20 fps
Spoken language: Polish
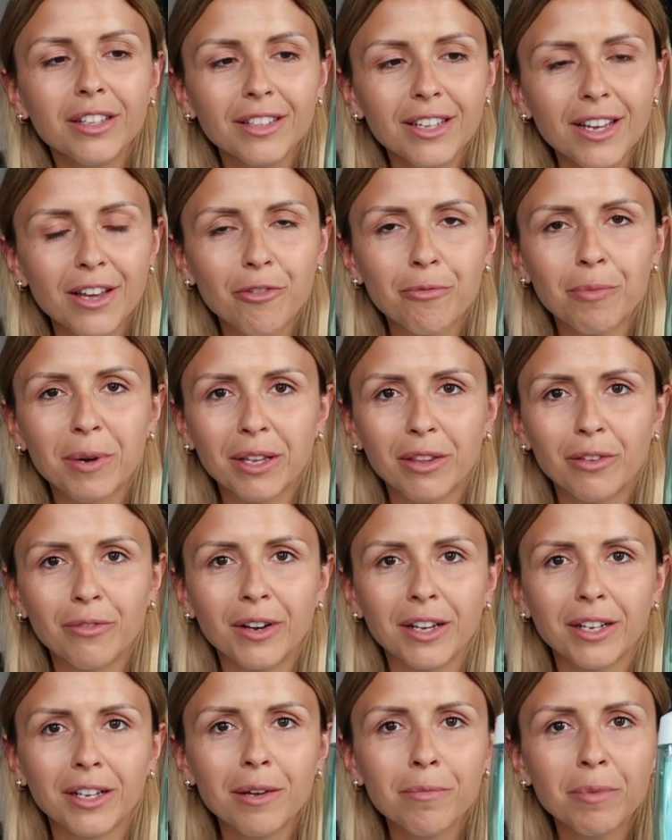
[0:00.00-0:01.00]
Też bardzo
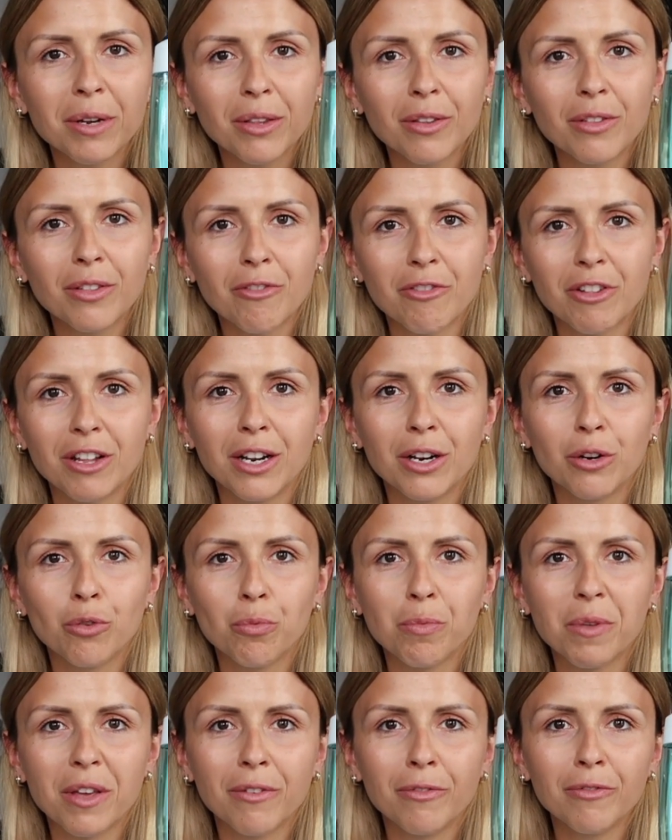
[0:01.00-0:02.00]
fajne, ja bardzo te żale
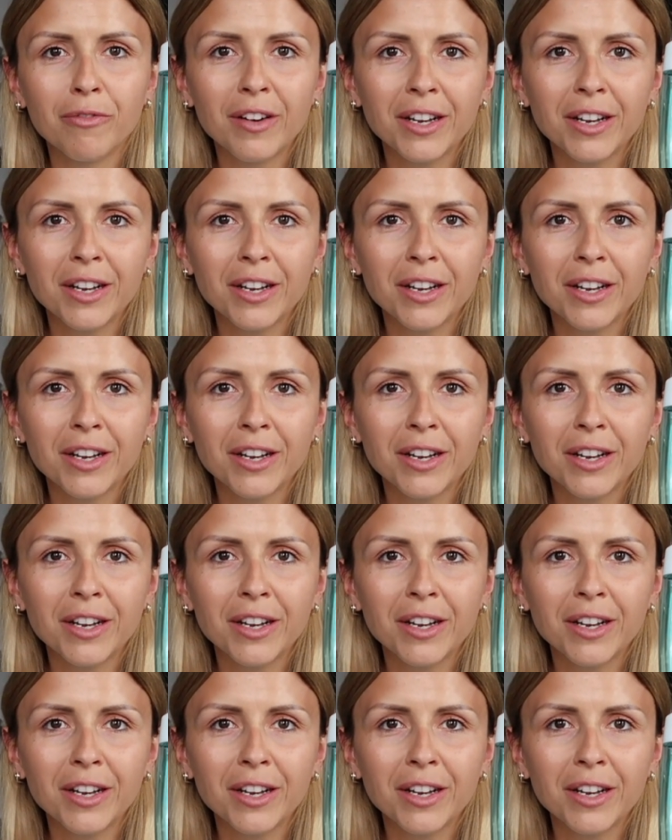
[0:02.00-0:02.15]
lubię.